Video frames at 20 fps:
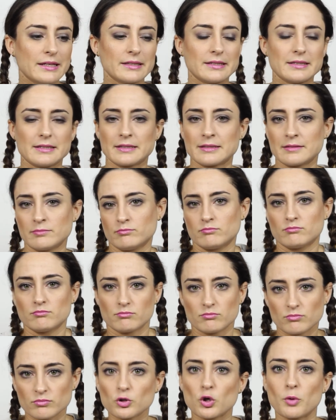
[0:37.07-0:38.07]
y
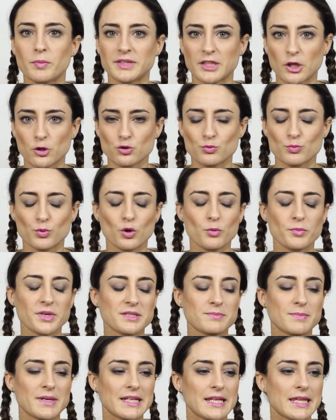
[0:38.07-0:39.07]
comentaros un poco mi
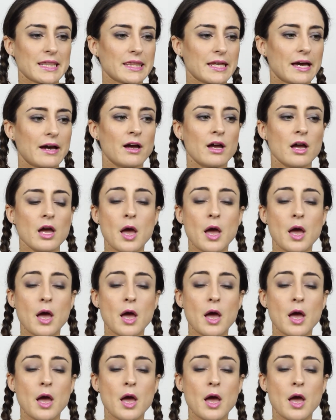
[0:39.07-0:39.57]
experiencia.